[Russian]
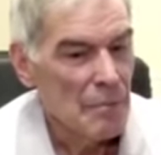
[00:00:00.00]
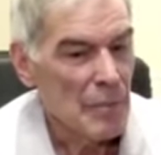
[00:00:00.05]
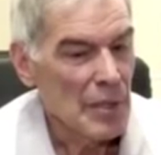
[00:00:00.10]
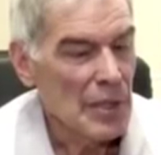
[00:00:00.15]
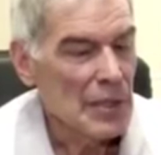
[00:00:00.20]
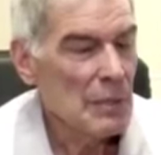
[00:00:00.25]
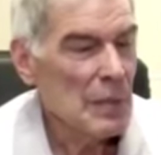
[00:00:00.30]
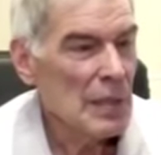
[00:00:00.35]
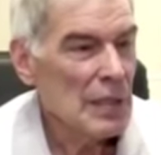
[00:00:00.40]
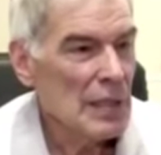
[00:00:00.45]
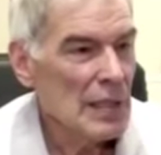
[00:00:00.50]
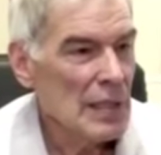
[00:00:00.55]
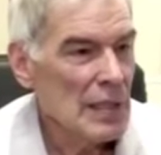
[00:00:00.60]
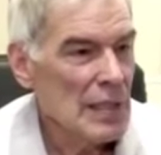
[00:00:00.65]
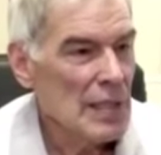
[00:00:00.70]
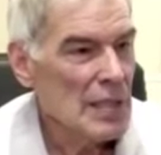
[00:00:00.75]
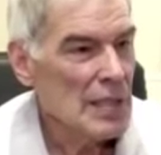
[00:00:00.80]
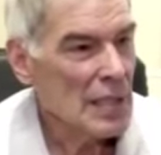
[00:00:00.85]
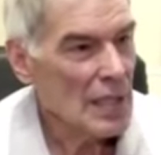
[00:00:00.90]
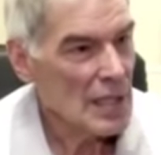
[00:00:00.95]
Предметы
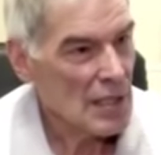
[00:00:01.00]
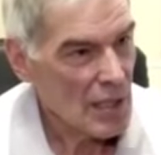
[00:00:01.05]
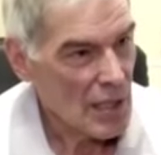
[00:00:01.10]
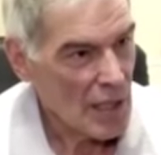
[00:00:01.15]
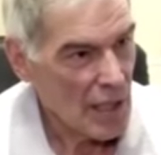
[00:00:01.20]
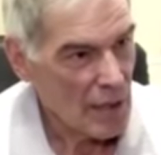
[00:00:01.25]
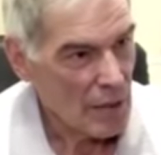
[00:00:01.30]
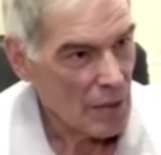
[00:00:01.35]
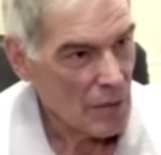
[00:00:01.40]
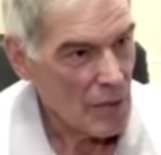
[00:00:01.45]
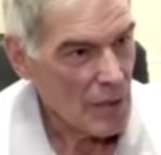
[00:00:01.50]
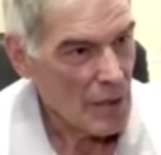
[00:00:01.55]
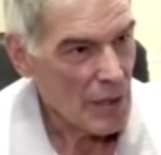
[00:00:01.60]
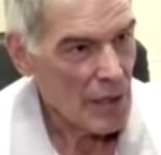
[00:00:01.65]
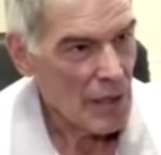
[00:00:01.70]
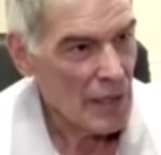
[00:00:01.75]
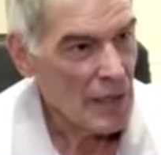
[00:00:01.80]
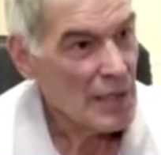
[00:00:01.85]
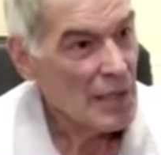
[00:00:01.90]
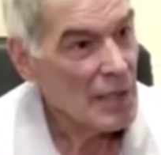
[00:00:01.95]
искажаются,
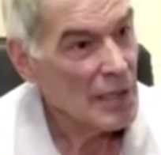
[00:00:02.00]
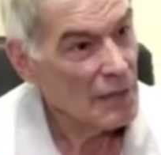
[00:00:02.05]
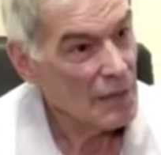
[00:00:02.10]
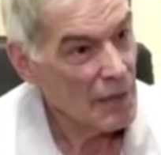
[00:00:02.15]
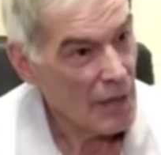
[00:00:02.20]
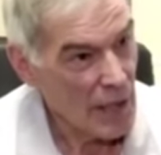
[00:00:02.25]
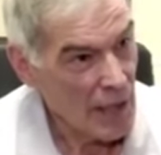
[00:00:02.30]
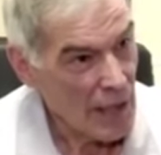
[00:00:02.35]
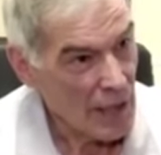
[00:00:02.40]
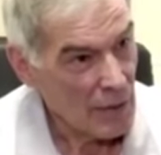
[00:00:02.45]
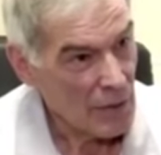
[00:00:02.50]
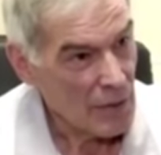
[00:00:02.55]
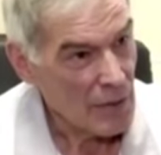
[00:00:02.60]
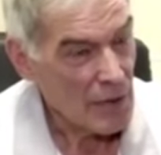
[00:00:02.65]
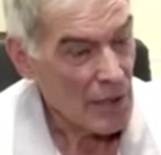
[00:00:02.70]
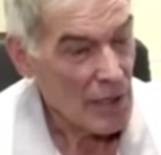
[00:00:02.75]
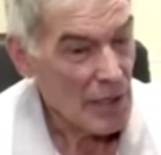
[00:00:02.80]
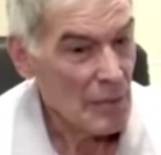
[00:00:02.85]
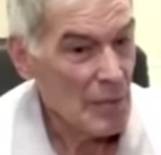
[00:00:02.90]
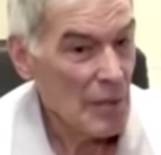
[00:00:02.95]

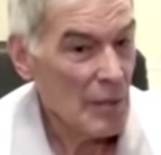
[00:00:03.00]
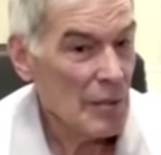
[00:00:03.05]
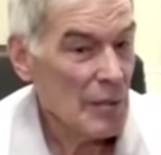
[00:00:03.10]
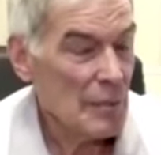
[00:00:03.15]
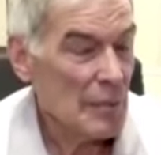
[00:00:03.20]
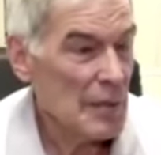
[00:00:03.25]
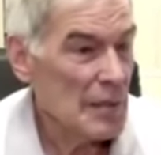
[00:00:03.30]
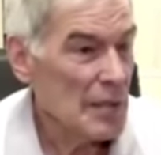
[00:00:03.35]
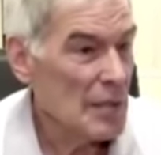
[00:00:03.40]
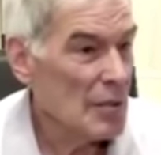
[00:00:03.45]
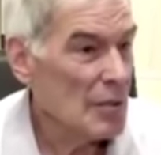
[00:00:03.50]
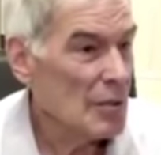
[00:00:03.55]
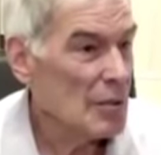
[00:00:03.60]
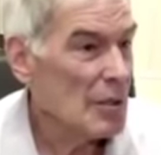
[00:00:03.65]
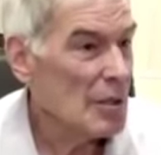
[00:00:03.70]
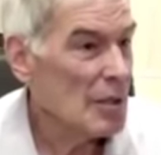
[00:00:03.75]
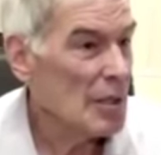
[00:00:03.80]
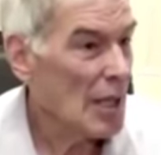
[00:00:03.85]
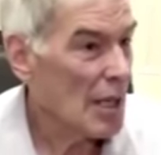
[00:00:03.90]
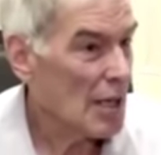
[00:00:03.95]
искривляются, имеют
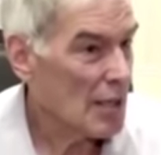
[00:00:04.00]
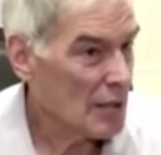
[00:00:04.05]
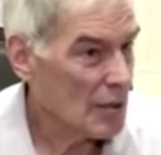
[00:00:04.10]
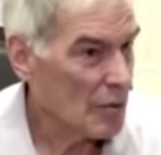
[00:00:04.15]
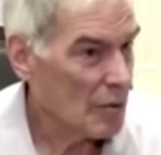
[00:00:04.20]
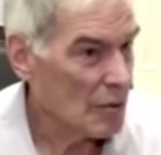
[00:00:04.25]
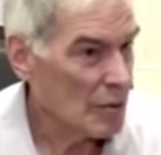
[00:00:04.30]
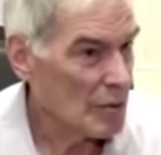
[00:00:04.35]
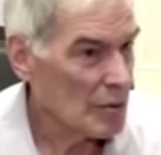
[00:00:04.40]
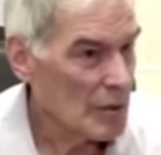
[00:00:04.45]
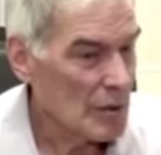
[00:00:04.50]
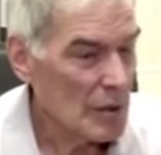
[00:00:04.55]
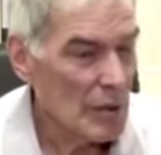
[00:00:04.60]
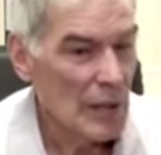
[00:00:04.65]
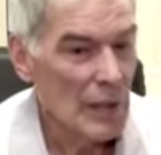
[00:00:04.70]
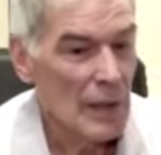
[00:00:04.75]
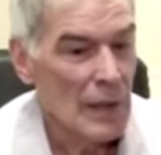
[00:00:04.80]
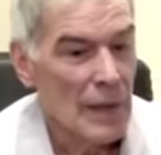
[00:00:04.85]
определенный наклон –